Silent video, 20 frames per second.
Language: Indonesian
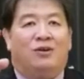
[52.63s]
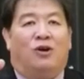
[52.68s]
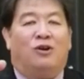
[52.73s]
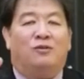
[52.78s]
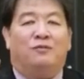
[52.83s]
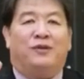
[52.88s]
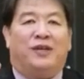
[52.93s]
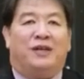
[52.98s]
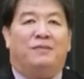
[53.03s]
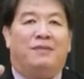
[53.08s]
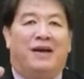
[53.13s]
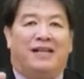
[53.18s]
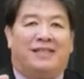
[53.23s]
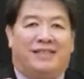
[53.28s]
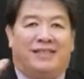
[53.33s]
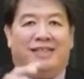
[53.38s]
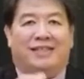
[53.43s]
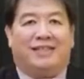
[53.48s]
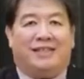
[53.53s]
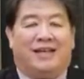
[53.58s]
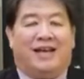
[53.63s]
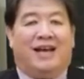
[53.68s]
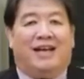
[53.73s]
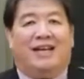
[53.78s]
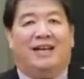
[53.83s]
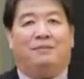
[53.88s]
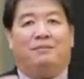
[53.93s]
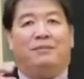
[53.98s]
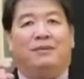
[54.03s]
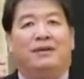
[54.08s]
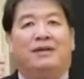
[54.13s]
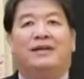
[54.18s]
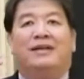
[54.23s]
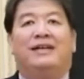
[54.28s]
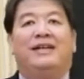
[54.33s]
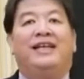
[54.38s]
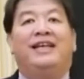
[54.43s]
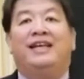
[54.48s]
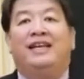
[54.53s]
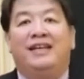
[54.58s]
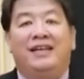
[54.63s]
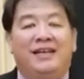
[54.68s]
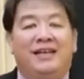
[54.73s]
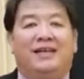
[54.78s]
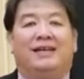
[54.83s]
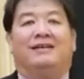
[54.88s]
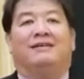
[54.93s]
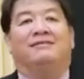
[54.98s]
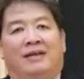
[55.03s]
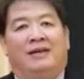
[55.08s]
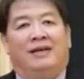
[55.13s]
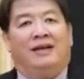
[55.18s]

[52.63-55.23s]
konfirmasi terhadap diri dia.